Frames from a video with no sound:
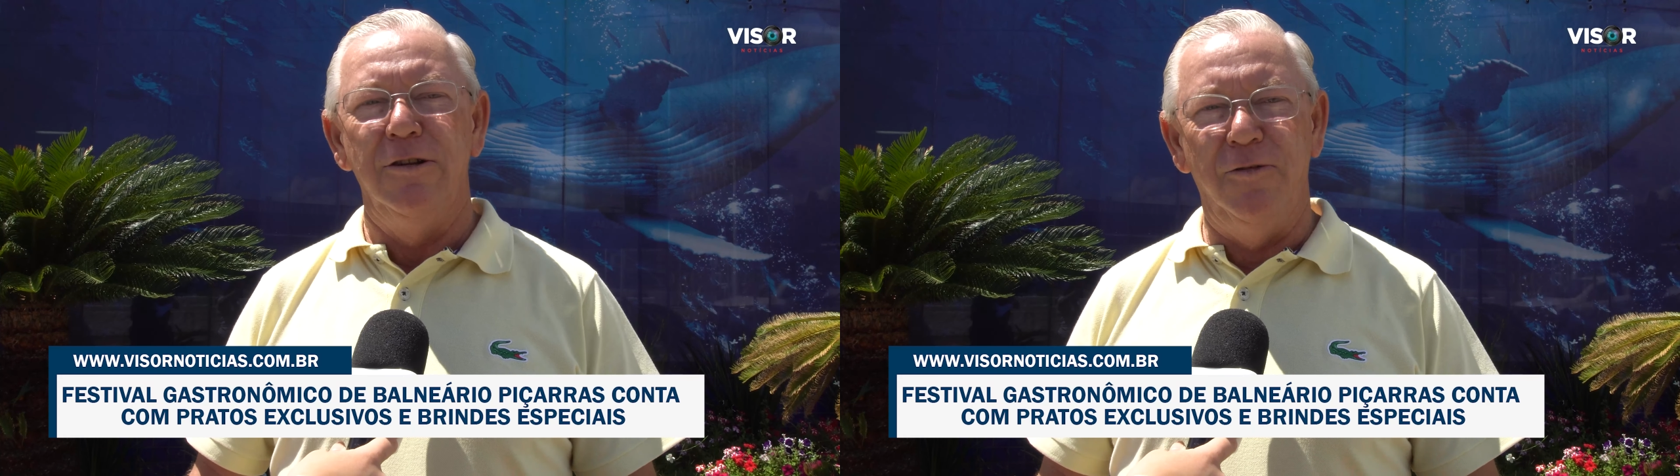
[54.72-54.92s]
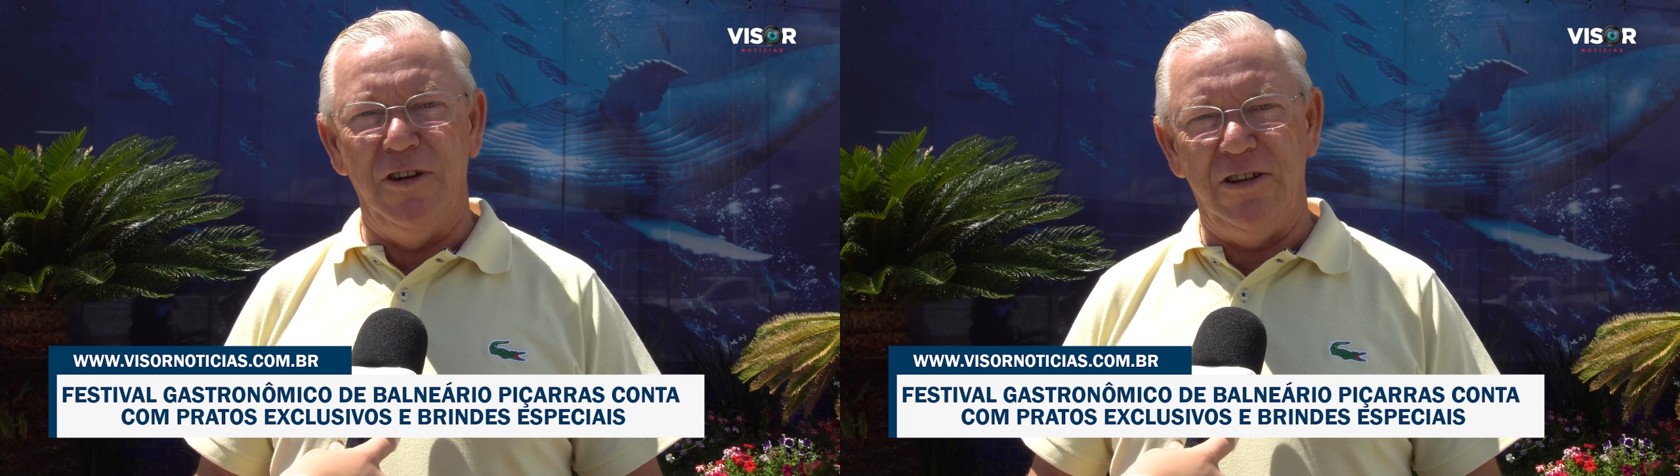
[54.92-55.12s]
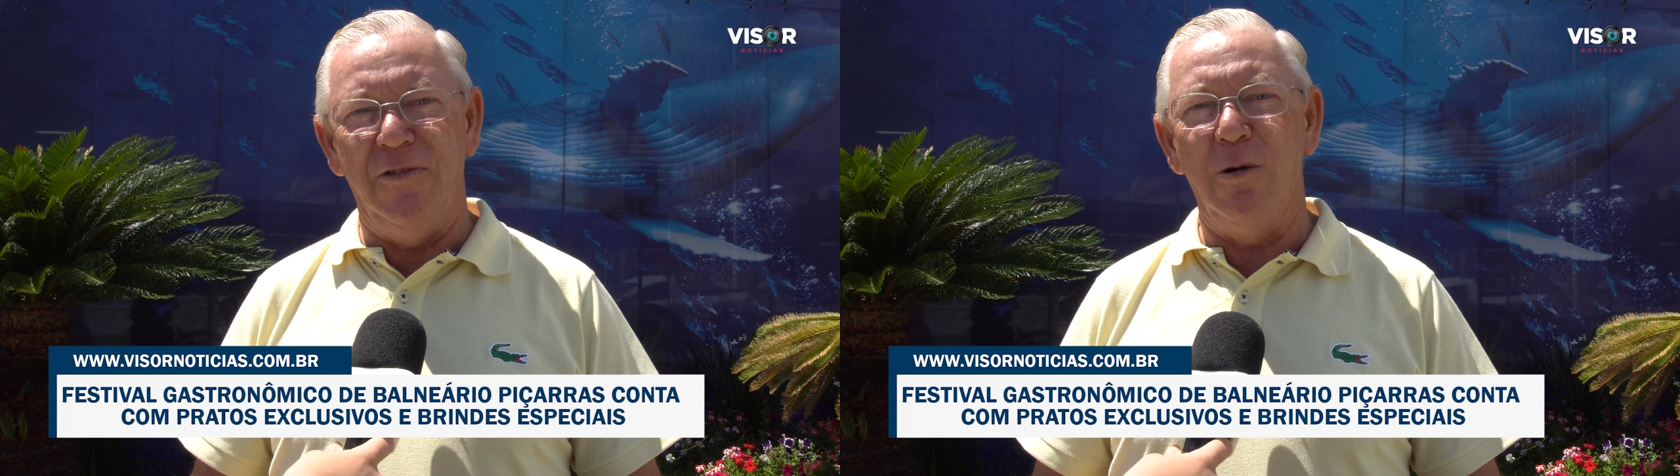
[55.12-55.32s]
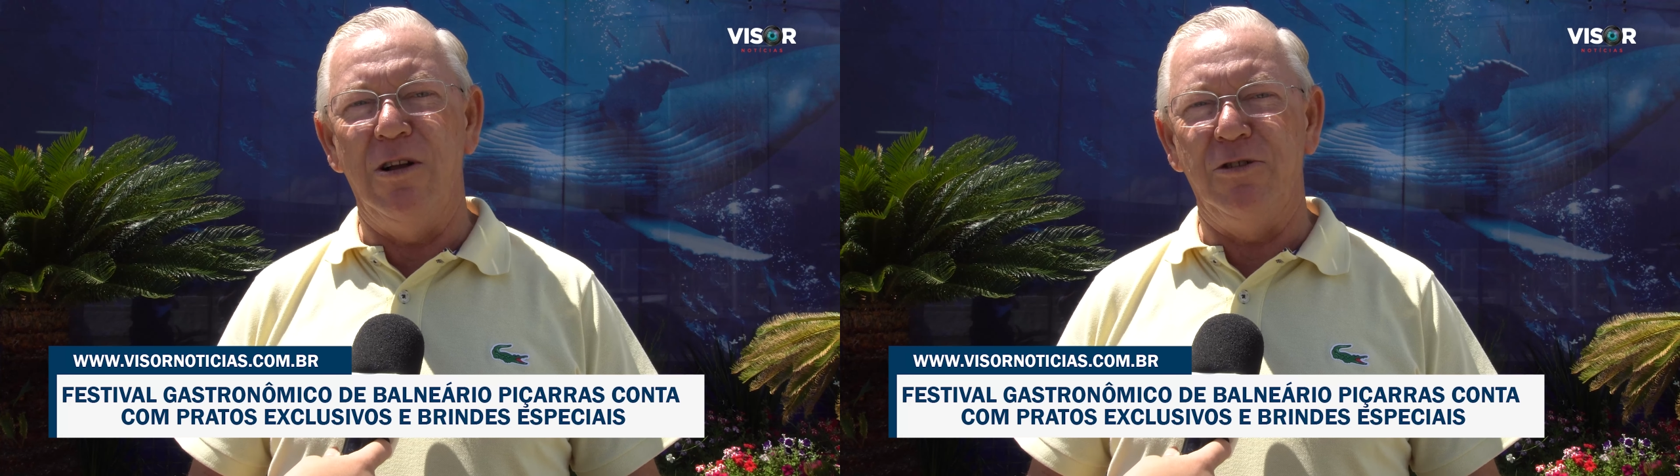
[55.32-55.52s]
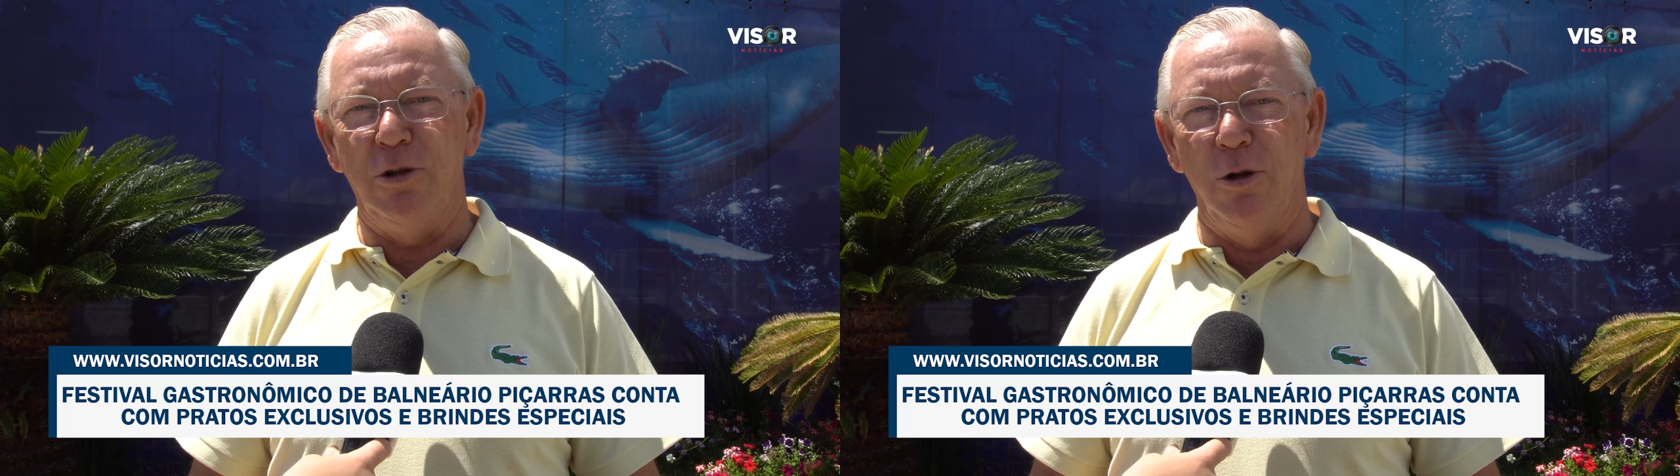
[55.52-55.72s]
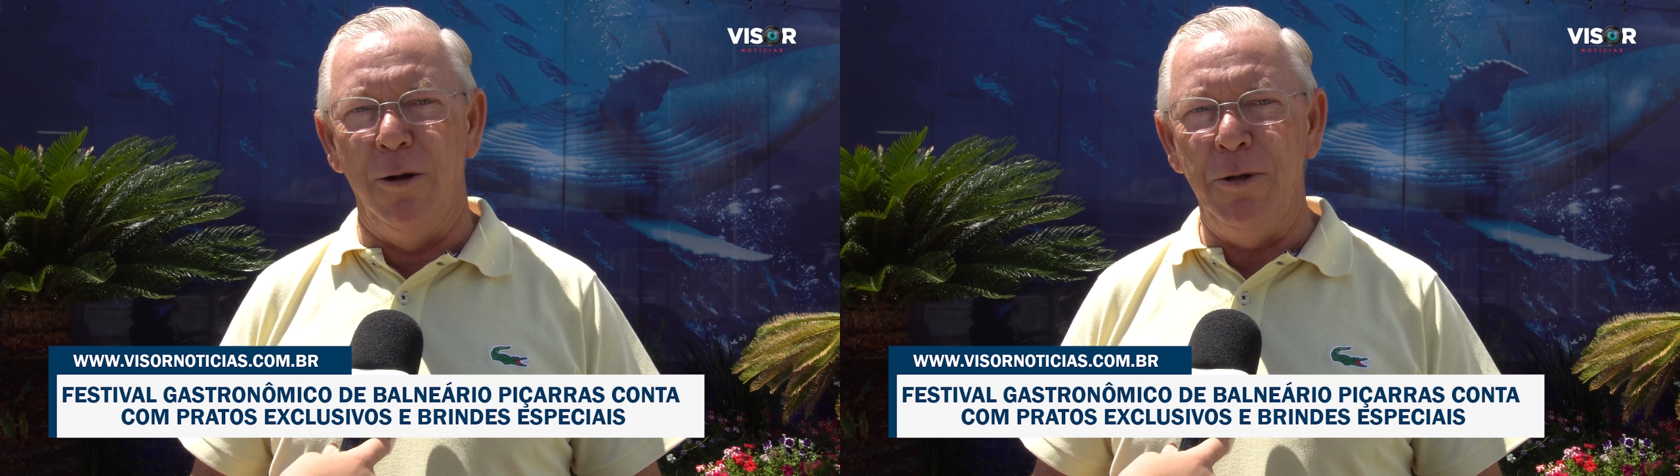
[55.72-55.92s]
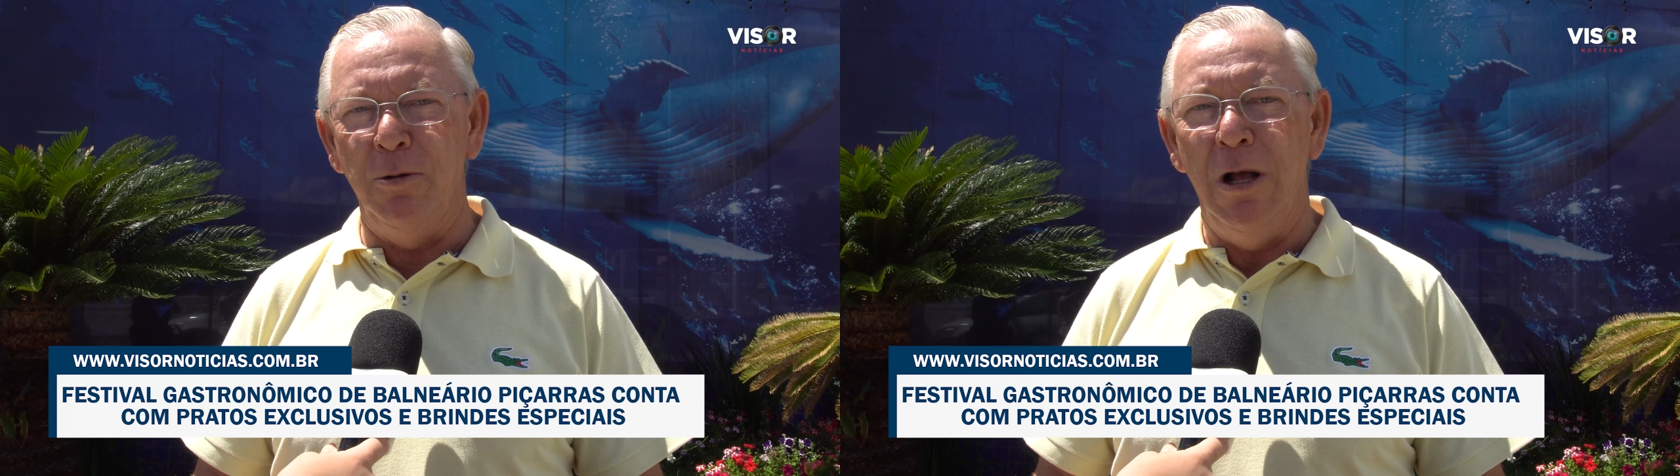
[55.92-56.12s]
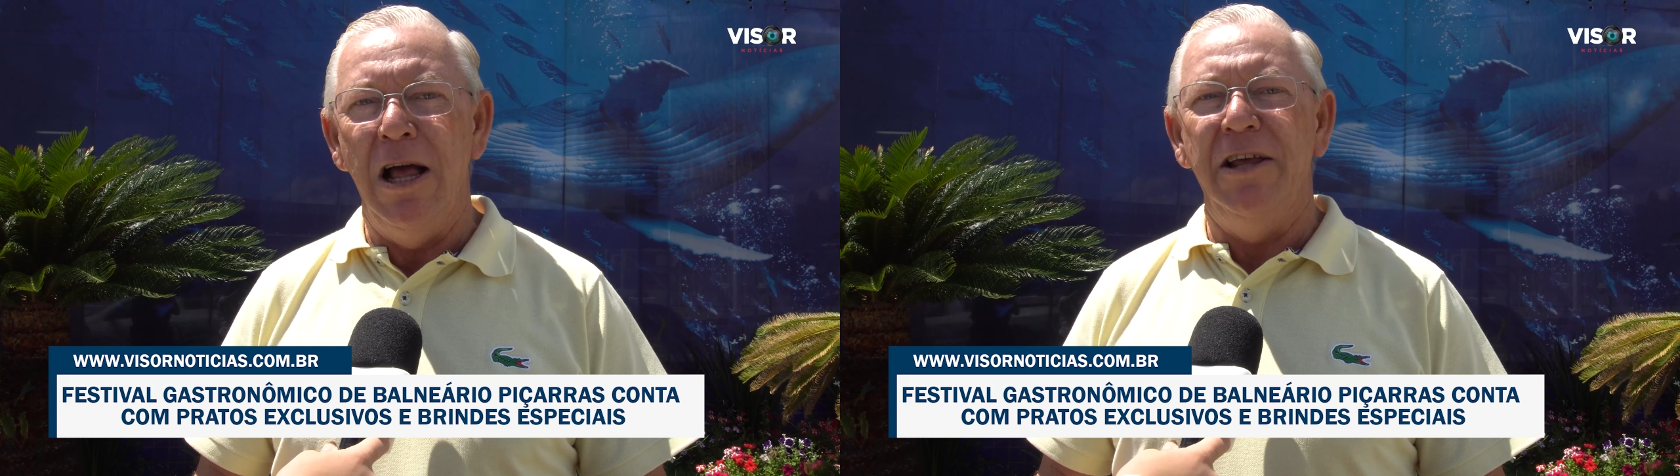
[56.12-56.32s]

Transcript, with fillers: do Festival Gastronômico,